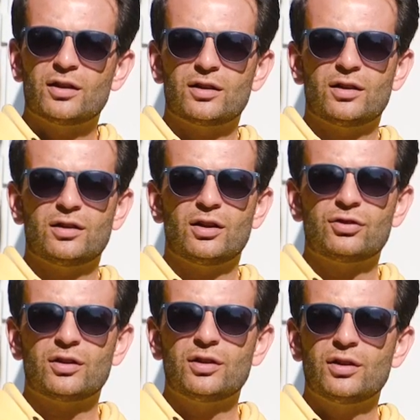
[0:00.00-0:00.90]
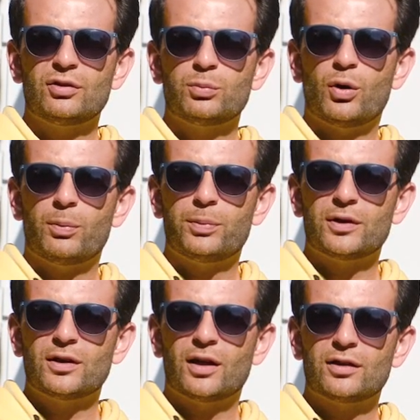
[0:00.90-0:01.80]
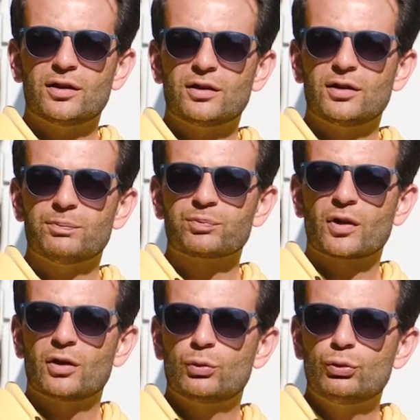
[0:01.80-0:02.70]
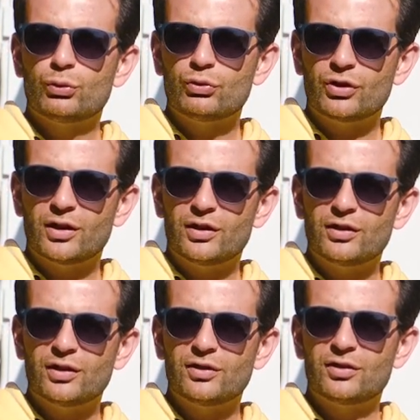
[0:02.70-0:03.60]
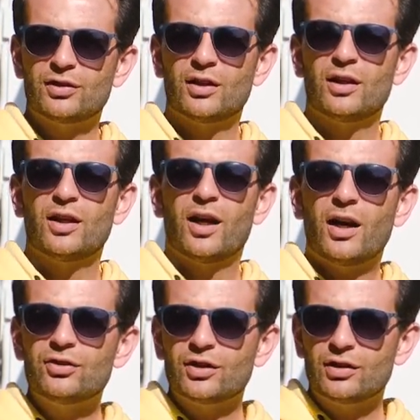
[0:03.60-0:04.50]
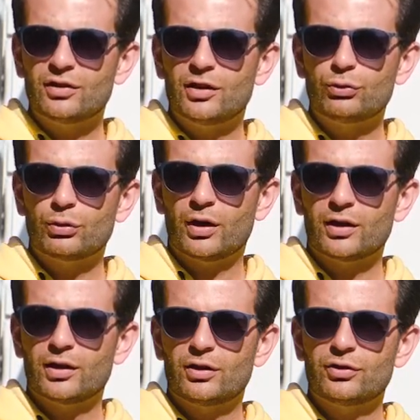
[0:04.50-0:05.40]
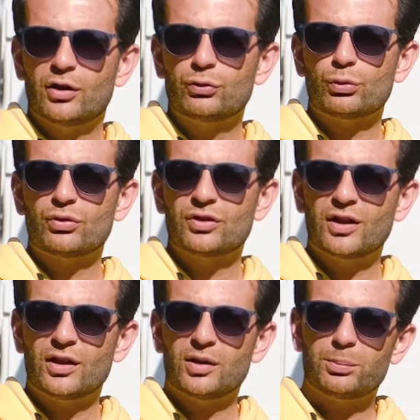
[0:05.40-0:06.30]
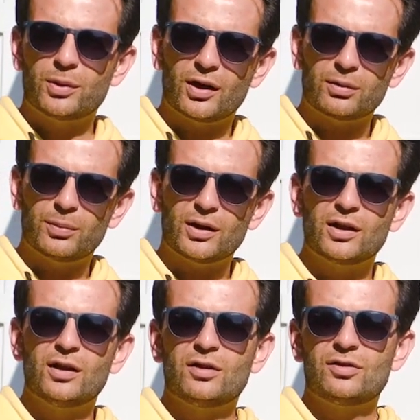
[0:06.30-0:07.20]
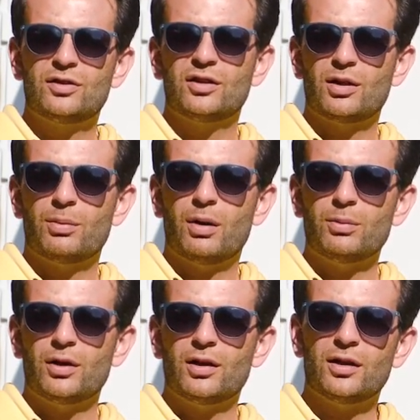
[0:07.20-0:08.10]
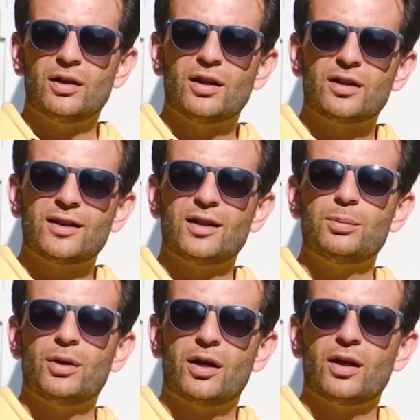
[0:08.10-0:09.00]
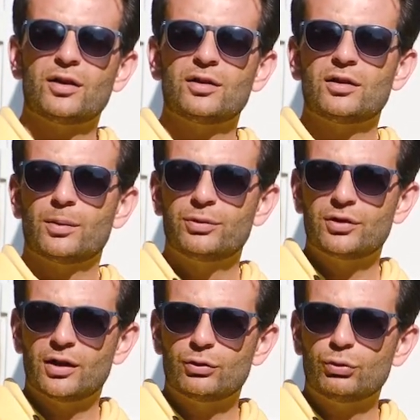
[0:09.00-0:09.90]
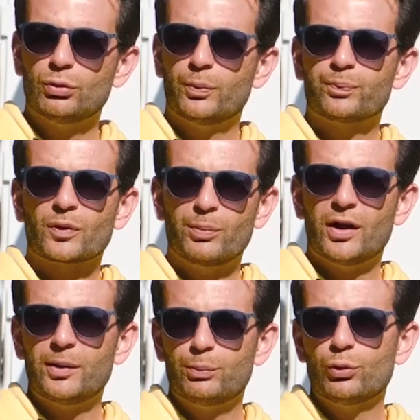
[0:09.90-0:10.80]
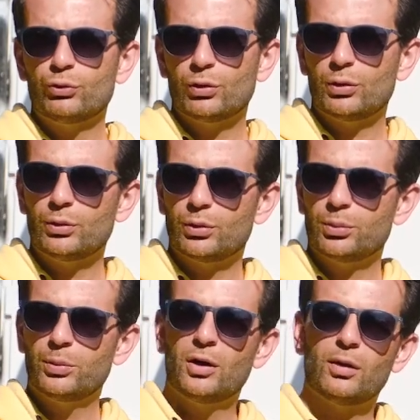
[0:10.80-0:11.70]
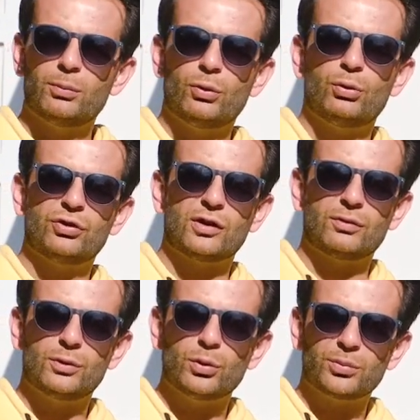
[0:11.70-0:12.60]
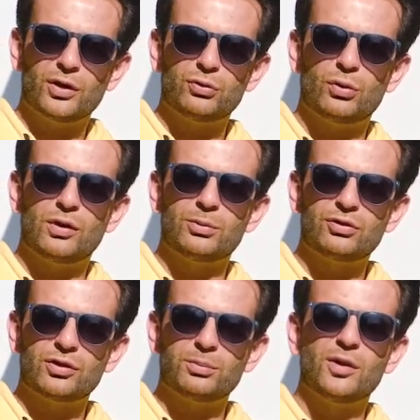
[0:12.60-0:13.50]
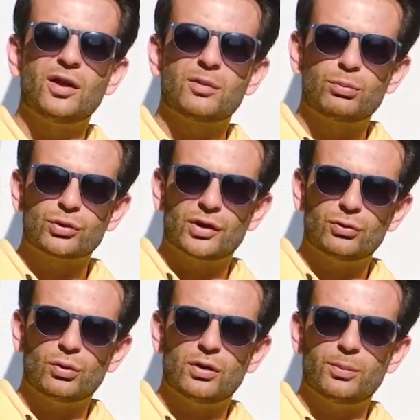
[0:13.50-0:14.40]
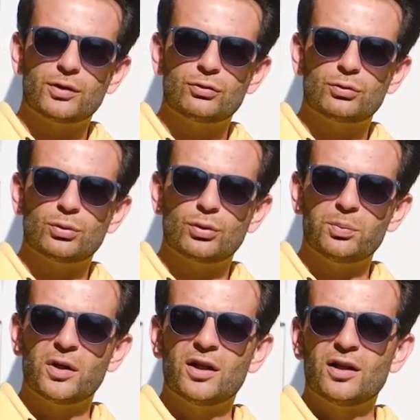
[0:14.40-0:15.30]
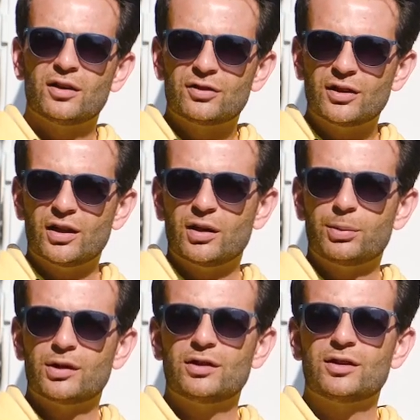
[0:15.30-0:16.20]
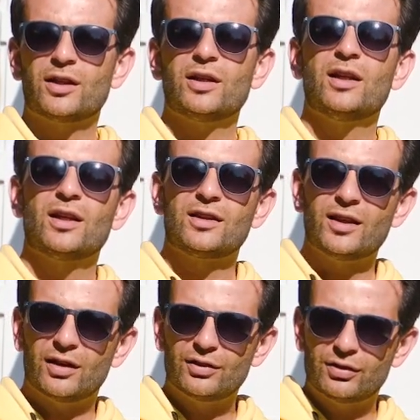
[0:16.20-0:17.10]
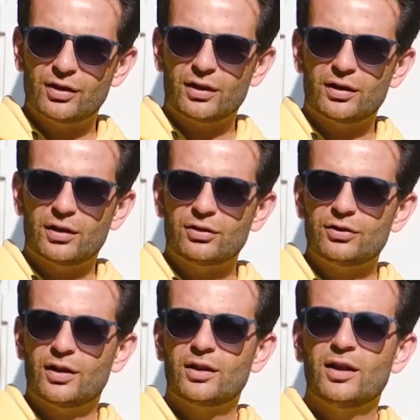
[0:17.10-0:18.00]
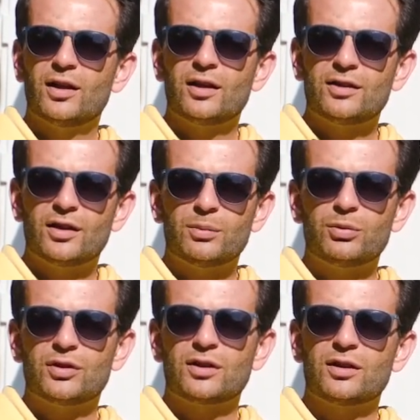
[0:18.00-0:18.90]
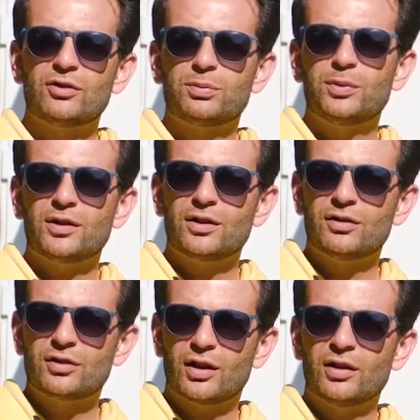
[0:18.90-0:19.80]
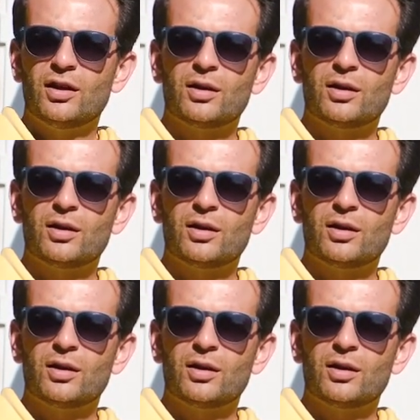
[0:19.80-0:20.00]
ee, yaşadığınız muhabbetlerdeki düşünceleriniz, her şeyiniz değişiyor arkadaşlar. Çünkü sigarayı bırakmak size tamamıyla yeni bir hayatın kapısını açıyor. Ben hep bunu söylüyorum. Bir önceki videomda da söylemiştim. Burada da söylemek istiyorum. Sigarayı bırakırken yalnızız arkadaşlar. Yanımızdaki hiçbir insan